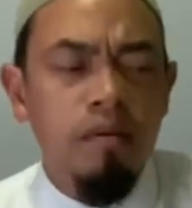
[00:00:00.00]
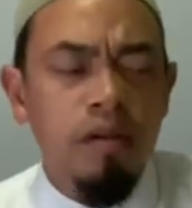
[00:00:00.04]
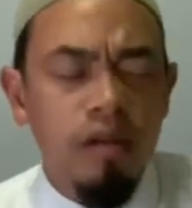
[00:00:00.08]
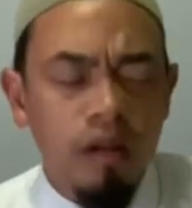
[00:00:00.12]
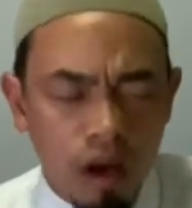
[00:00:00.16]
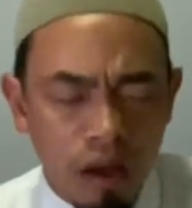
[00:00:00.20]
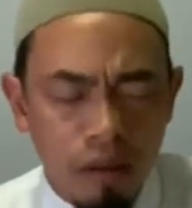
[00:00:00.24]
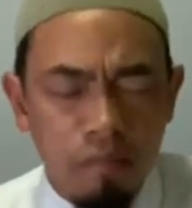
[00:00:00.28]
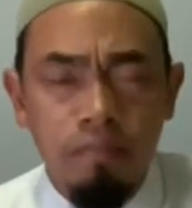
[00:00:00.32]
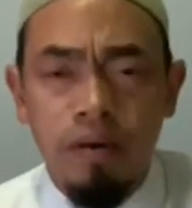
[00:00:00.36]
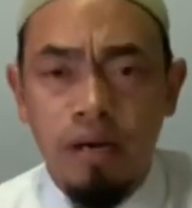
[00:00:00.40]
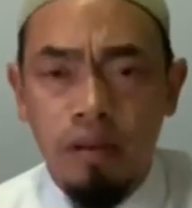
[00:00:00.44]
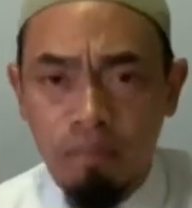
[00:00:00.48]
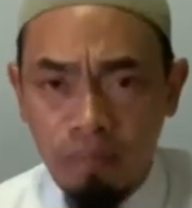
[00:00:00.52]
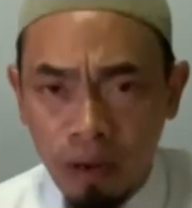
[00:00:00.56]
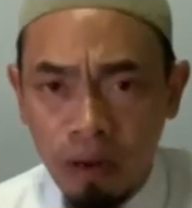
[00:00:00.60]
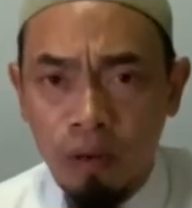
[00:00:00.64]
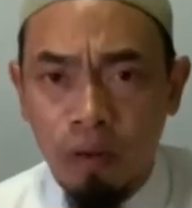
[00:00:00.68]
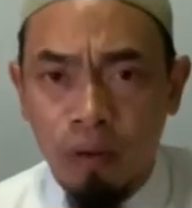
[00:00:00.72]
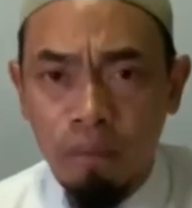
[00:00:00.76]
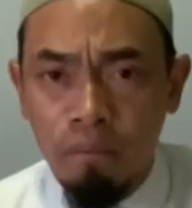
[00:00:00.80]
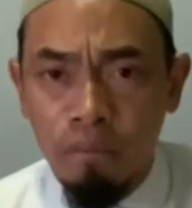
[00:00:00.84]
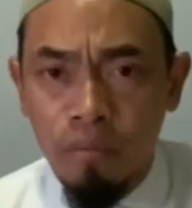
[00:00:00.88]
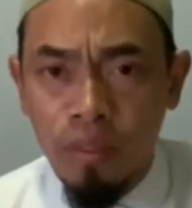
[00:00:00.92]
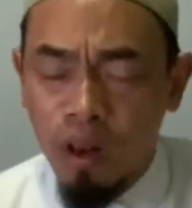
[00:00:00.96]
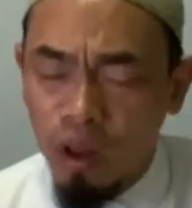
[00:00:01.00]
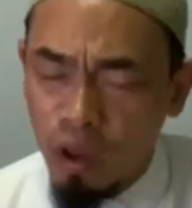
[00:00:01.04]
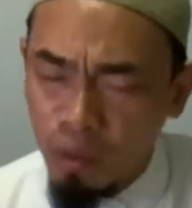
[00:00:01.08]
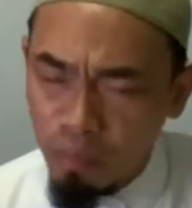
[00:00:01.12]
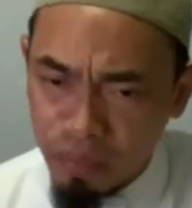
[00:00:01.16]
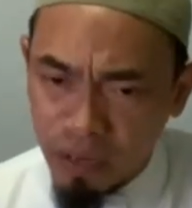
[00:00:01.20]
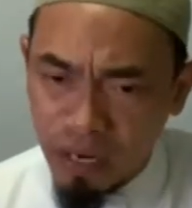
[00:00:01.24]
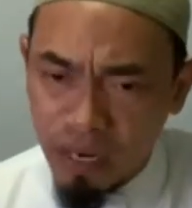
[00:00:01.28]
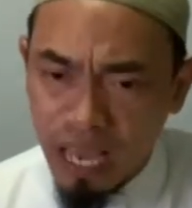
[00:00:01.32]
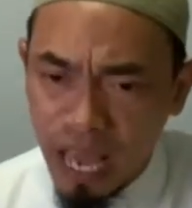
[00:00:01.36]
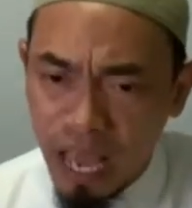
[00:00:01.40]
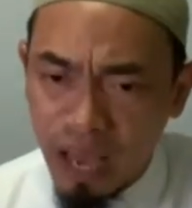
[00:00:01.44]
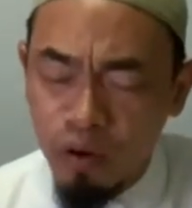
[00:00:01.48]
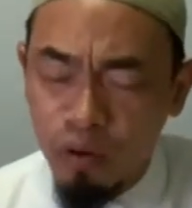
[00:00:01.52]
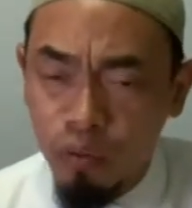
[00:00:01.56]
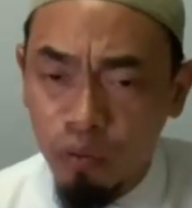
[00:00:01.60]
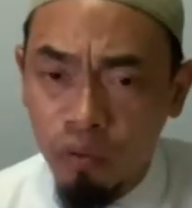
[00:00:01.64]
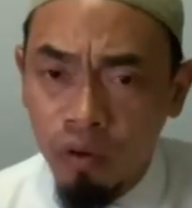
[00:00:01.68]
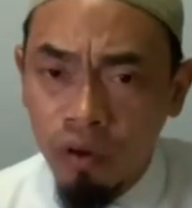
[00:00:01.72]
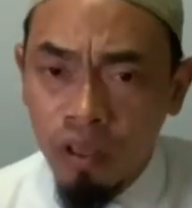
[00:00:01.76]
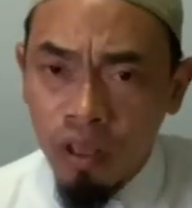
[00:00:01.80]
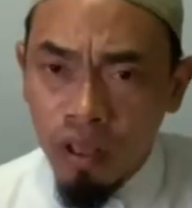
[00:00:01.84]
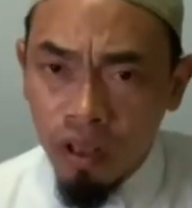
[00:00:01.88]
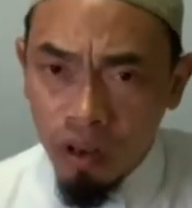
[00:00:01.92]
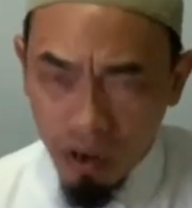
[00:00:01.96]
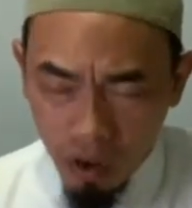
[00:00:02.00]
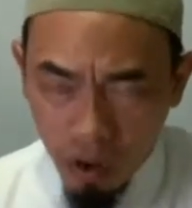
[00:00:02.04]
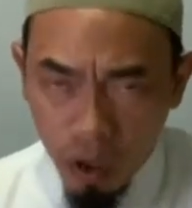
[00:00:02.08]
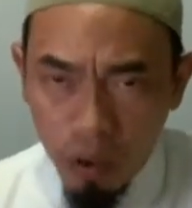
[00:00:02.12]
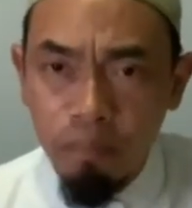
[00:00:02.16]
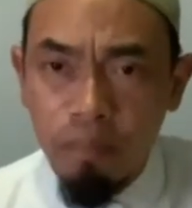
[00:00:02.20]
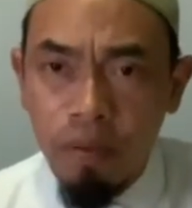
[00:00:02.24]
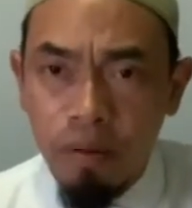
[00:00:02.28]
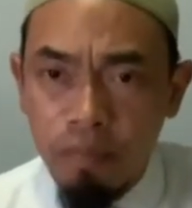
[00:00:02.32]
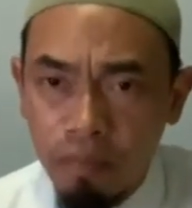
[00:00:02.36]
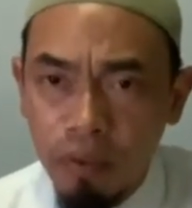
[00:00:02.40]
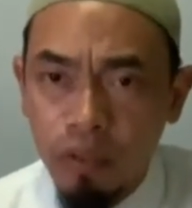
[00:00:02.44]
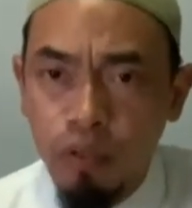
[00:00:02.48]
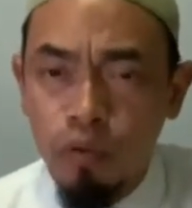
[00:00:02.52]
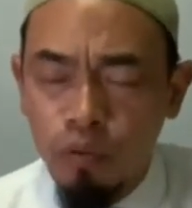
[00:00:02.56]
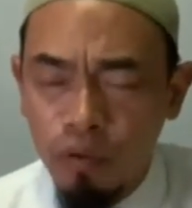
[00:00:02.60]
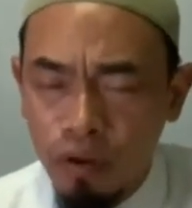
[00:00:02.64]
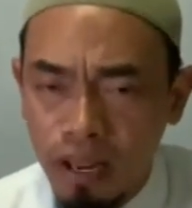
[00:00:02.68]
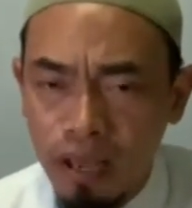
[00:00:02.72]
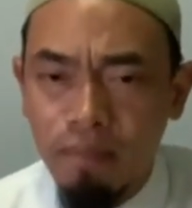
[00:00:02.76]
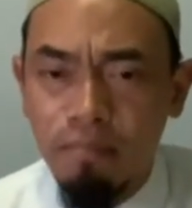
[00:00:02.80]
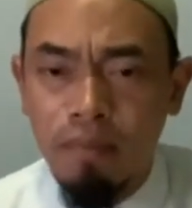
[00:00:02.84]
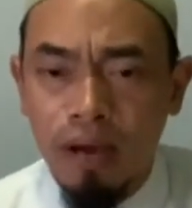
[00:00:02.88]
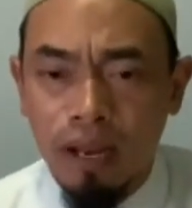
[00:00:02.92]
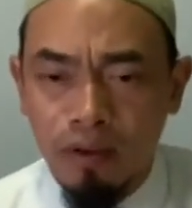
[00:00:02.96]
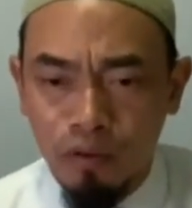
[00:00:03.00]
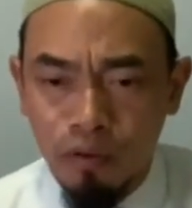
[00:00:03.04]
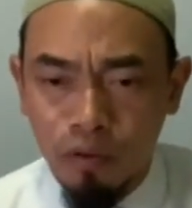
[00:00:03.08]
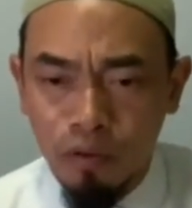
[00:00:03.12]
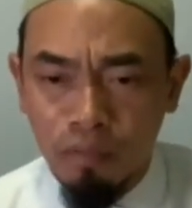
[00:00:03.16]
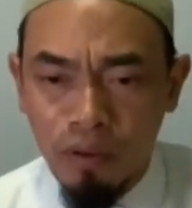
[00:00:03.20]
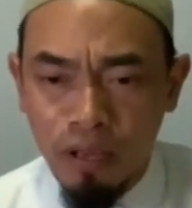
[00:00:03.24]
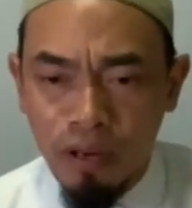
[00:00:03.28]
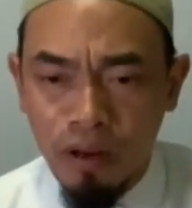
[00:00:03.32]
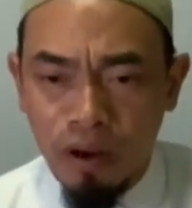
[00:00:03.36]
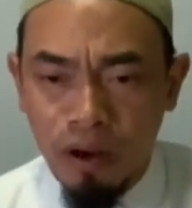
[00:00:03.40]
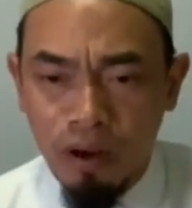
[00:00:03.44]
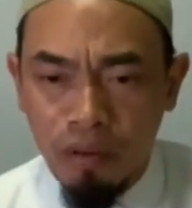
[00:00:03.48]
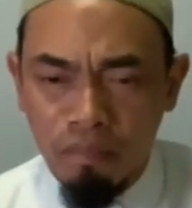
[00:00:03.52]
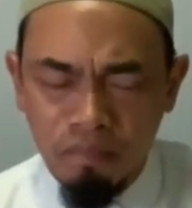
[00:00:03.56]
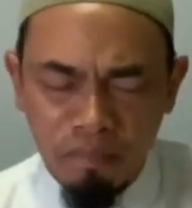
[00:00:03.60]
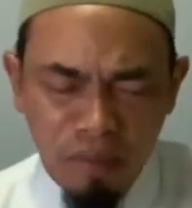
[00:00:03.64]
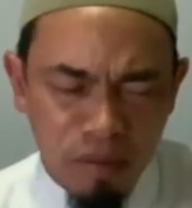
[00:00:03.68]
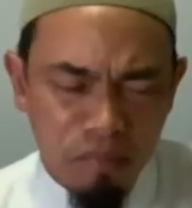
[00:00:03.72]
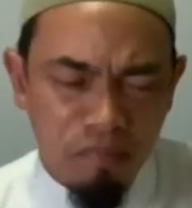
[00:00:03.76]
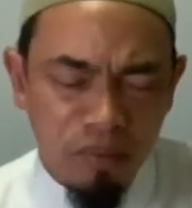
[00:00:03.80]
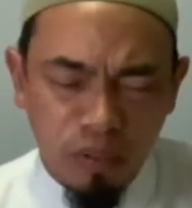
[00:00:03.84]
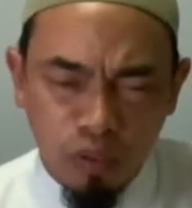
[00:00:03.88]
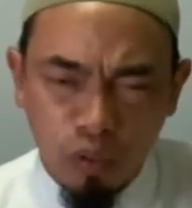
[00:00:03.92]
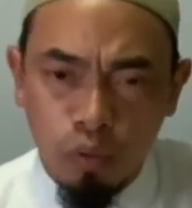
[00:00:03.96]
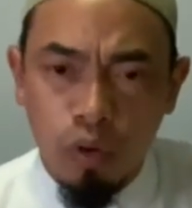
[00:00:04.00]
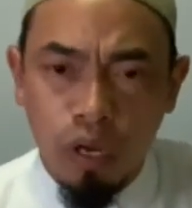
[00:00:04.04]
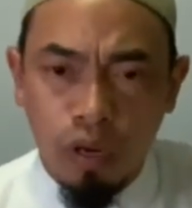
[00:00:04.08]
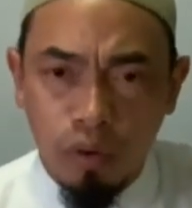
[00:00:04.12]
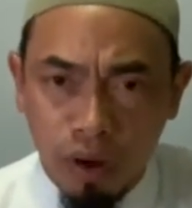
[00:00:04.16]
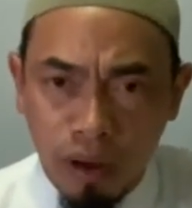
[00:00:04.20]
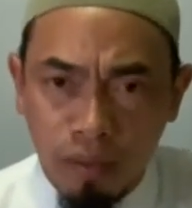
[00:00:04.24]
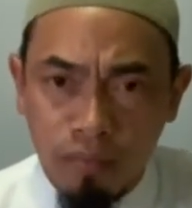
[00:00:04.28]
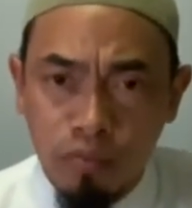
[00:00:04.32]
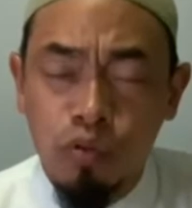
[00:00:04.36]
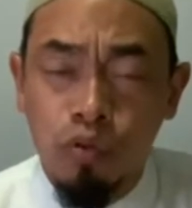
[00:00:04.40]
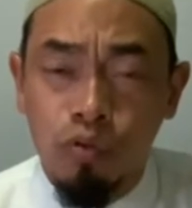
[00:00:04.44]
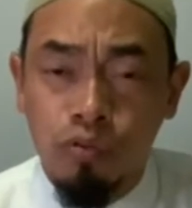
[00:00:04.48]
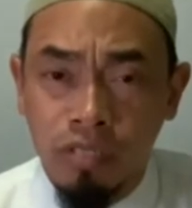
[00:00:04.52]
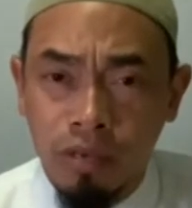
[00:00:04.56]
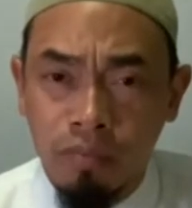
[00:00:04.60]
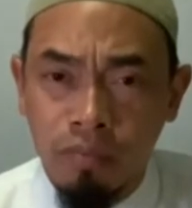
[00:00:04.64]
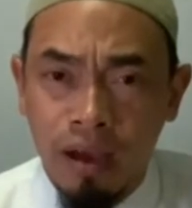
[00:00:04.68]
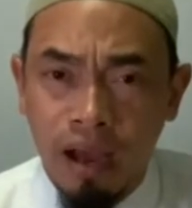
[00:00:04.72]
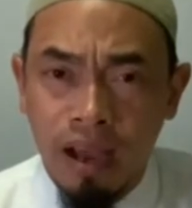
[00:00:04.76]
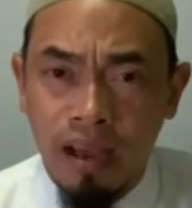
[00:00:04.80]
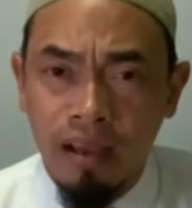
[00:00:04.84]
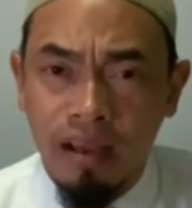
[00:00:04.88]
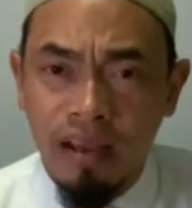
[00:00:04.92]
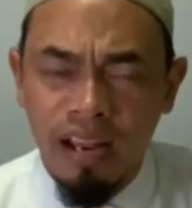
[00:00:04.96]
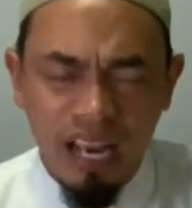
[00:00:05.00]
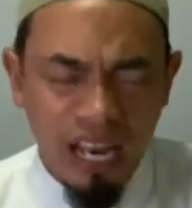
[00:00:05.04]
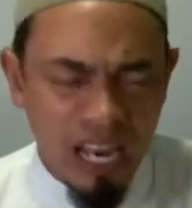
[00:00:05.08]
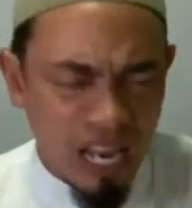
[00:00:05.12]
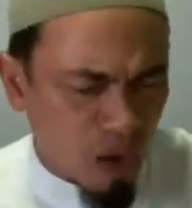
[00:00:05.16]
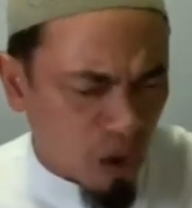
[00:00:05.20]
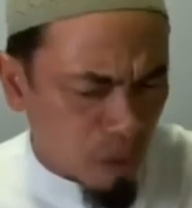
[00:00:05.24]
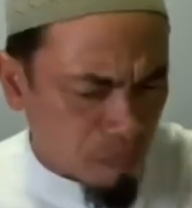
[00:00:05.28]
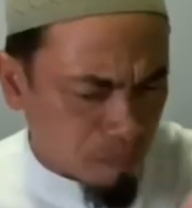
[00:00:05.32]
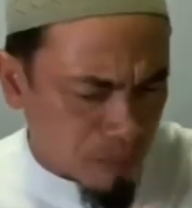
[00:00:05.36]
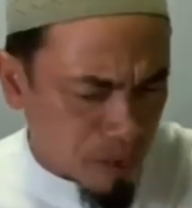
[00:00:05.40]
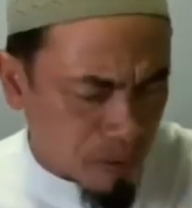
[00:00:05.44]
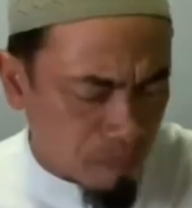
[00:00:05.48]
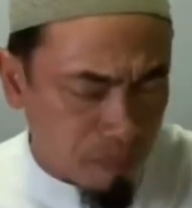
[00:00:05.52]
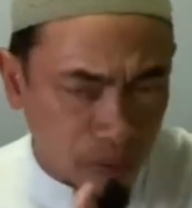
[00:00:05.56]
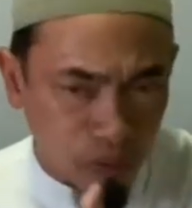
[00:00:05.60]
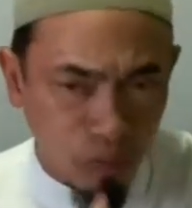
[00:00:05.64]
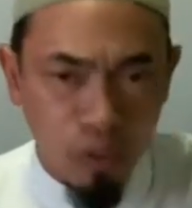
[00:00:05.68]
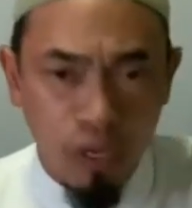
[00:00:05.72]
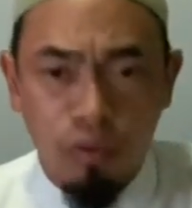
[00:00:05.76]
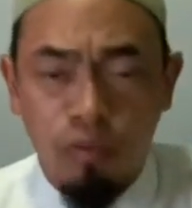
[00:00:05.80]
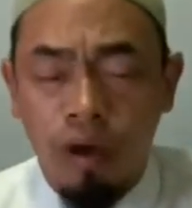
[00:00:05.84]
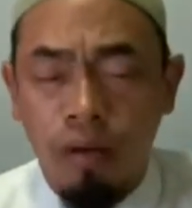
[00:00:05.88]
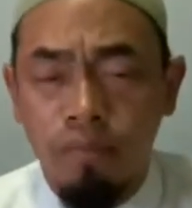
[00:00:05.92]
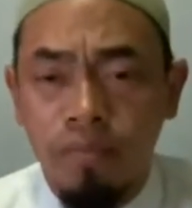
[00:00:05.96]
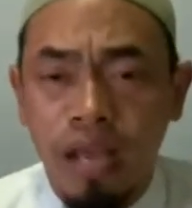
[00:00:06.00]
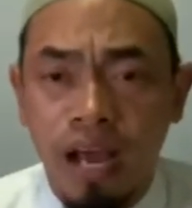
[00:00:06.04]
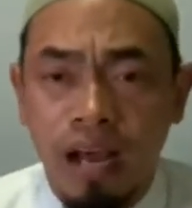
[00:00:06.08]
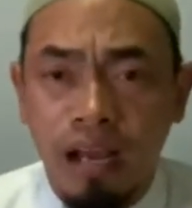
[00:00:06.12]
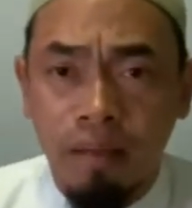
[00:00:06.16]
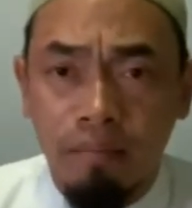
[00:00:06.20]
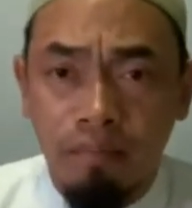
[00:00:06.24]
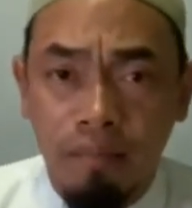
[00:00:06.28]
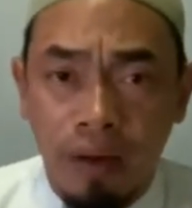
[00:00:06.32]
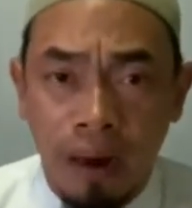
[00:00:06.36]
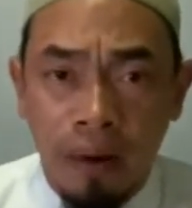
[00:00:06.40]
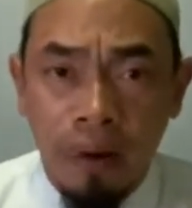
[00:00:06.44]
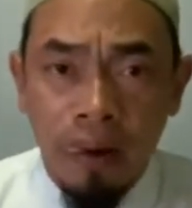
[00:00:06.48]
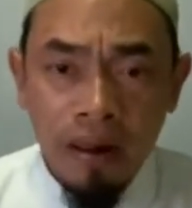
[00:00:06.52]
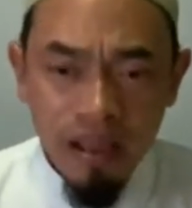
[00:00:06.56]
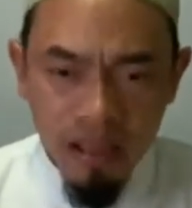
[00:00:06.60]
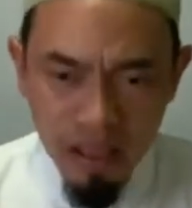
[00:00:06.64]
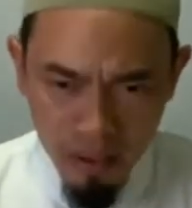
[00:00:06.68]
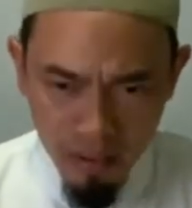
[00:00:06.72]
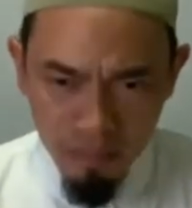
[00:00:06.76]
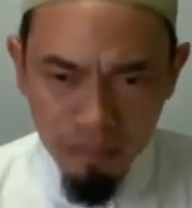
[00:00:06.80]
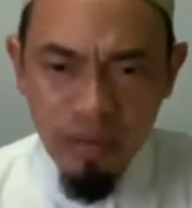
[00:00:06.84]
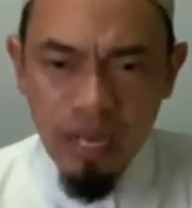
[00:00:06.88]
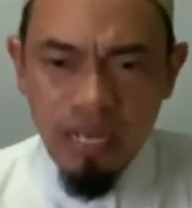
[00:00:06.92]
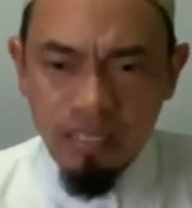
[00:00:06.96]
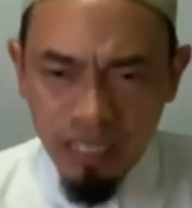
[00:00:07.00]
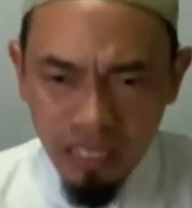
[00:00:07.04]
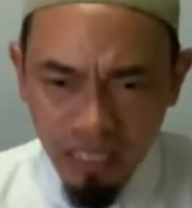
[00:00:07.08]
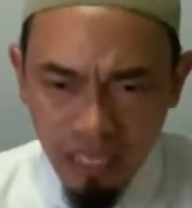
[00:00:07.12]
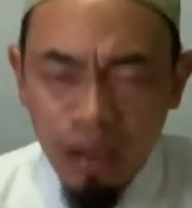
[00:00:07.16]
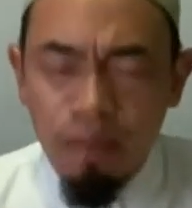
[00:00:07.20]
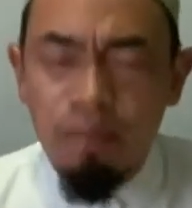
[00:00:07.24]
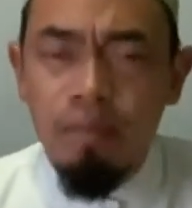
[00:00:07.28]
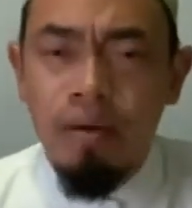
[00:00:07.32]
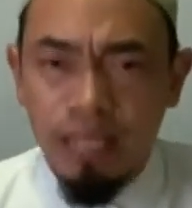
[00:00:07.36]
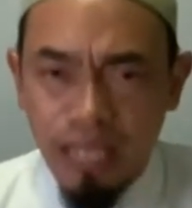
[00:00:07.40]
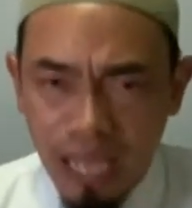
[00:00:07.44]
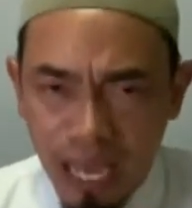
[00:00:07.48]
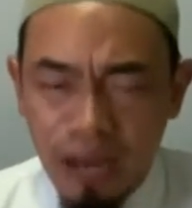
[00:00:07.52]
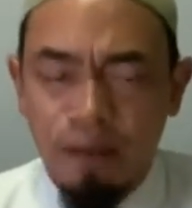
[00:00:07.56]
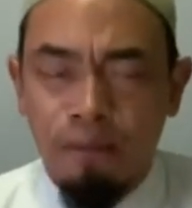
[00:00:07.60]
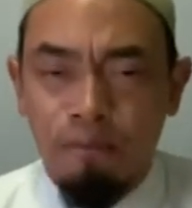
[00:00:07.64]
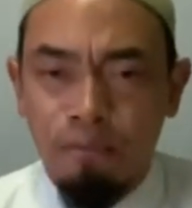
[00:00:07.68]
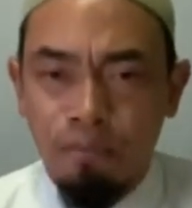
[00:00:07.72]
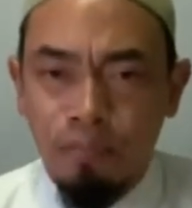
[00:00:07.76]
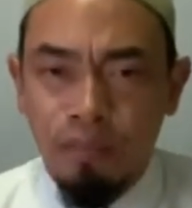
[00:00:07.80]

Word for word: นอนเปิดพัดลมลองปิดแอร์ดูลองปิดประตูเนี่ยหมัดดูพี่น้อง ปิดประตูแห่งความสุขสบาย และเราเปิดประตูแห่งความยากลำบาก มันจะทำให้ท่าน